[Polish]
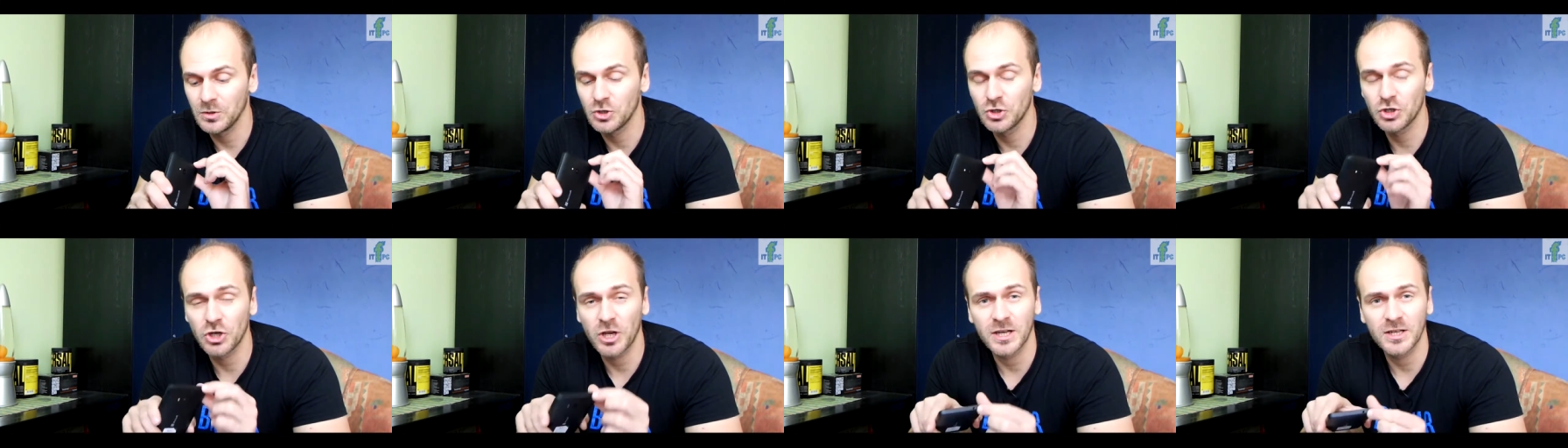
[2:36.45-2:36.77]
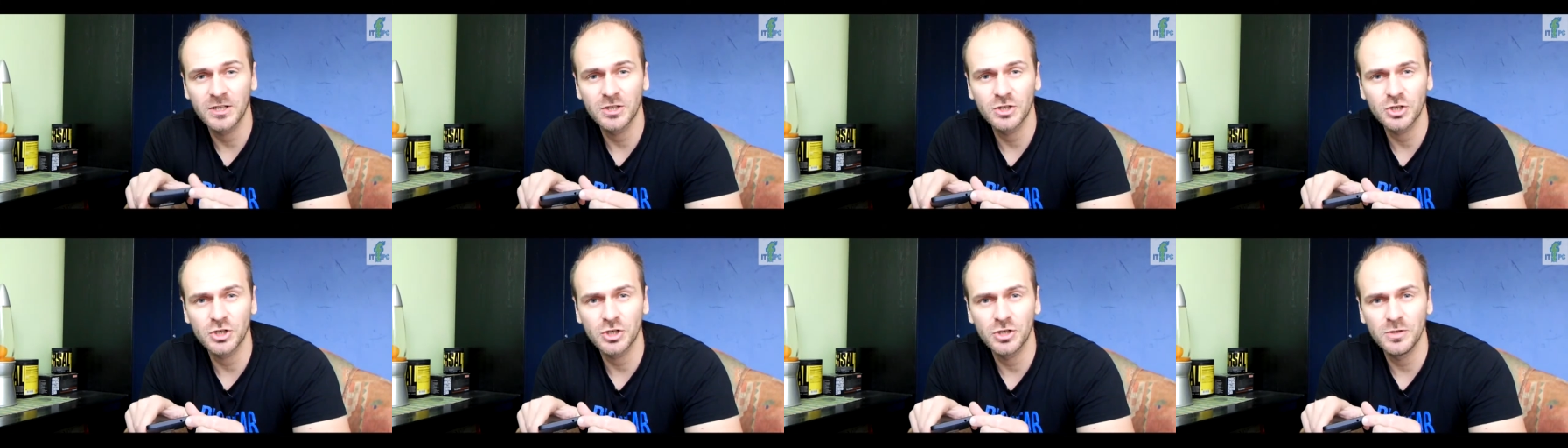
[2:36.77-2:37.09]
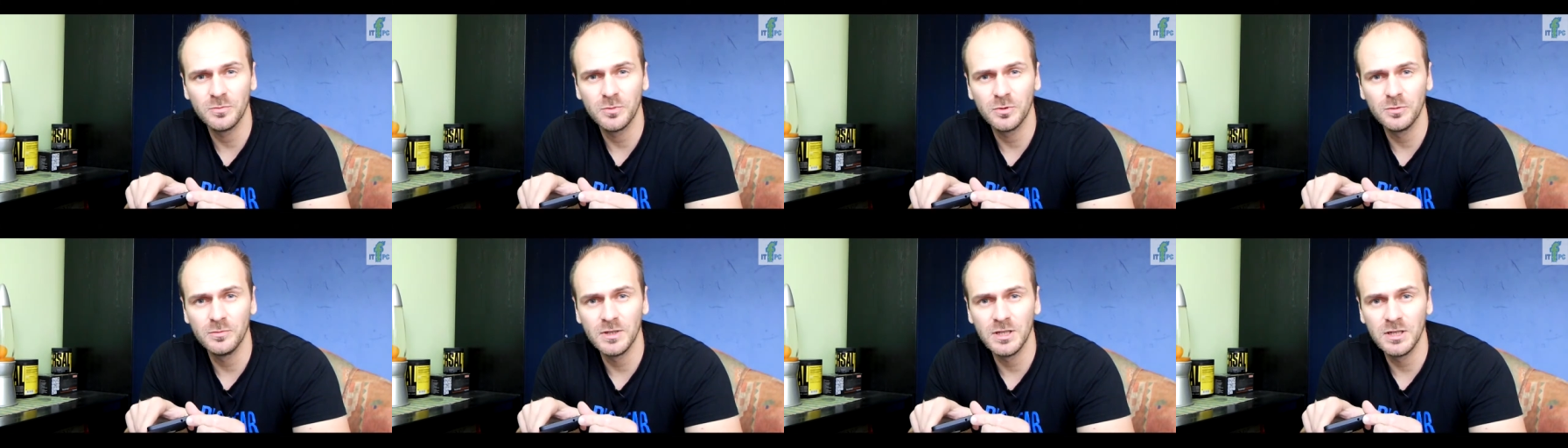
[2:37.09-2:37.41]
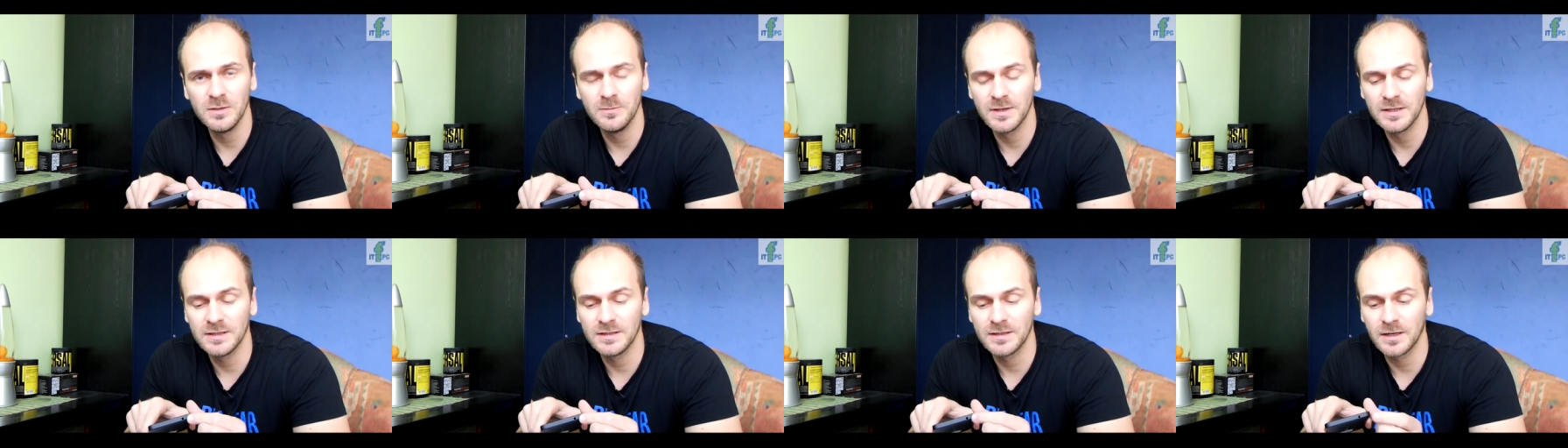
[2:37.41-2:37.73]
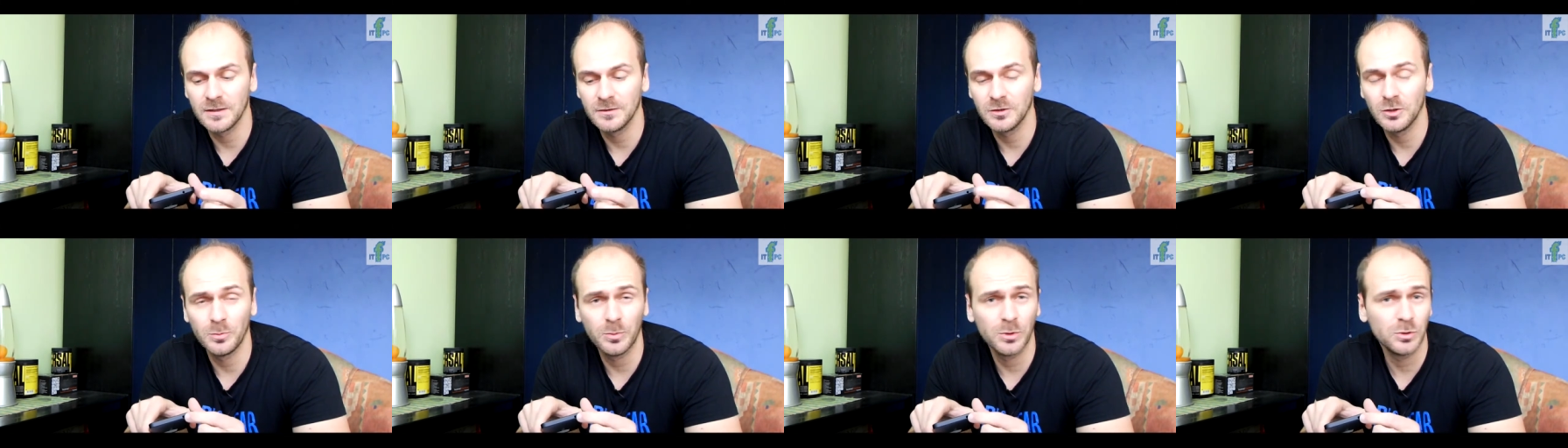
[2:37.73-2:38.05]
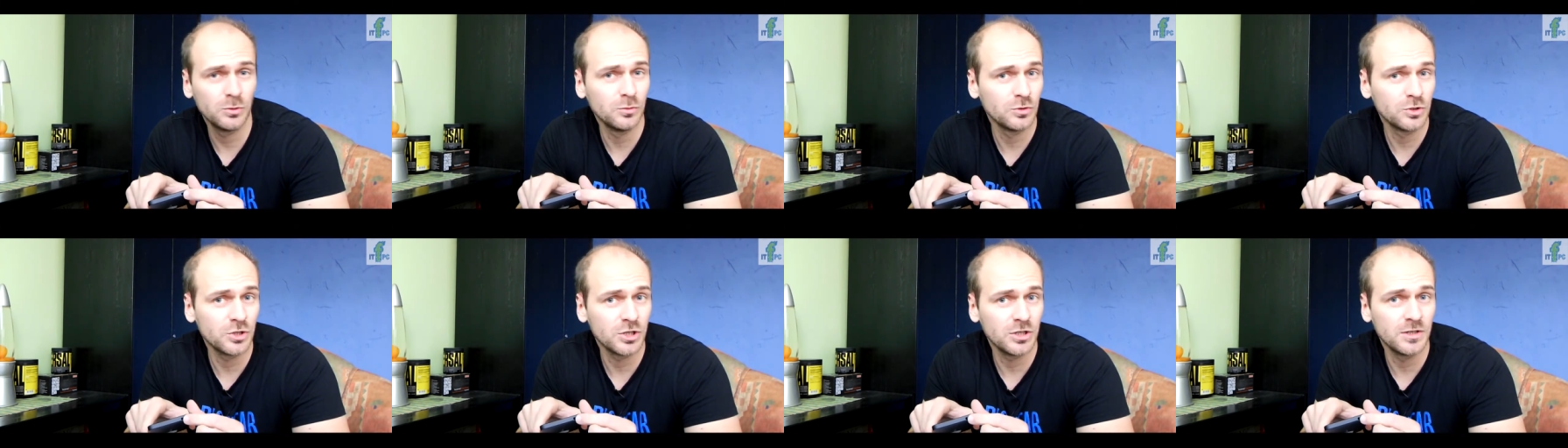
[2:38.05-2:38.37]
jack 3,5 mm do
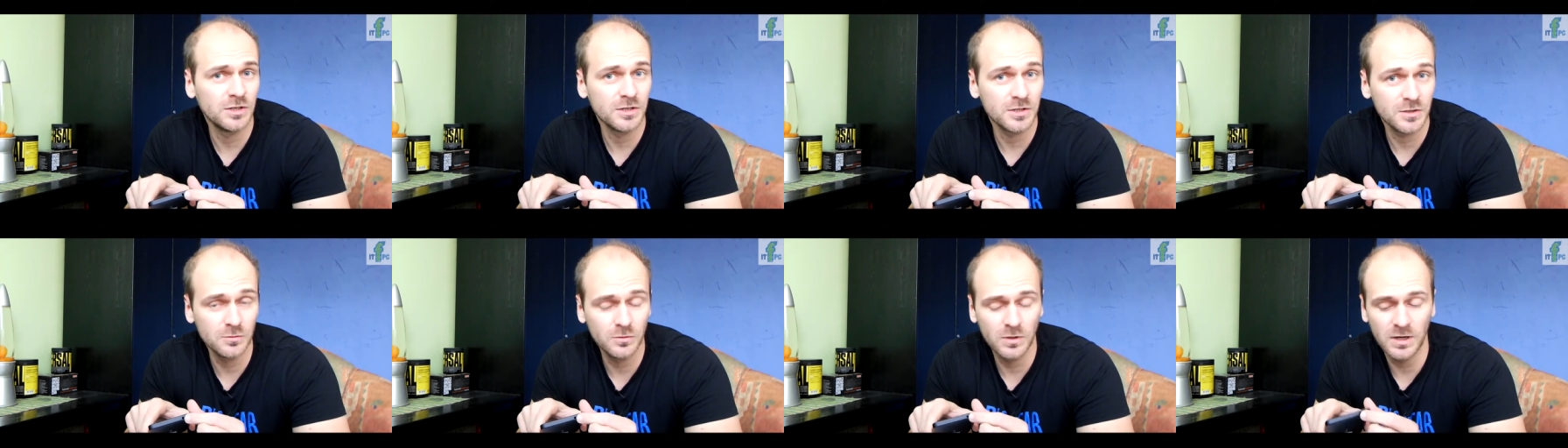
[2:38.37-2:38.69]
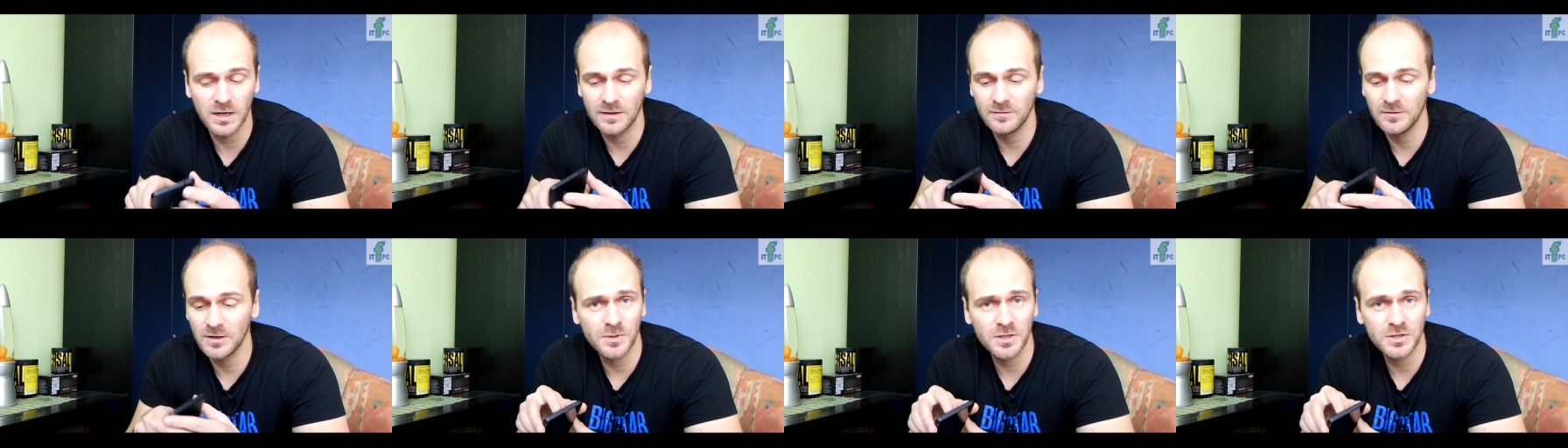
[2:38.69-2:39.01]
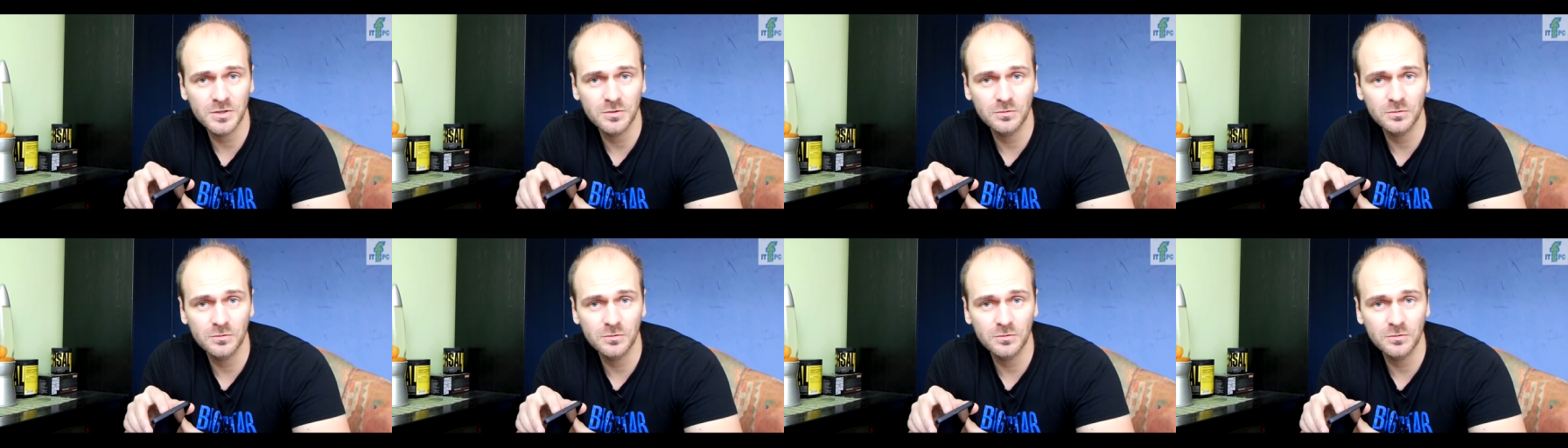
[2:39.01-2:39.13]
podłączenia słuchawek.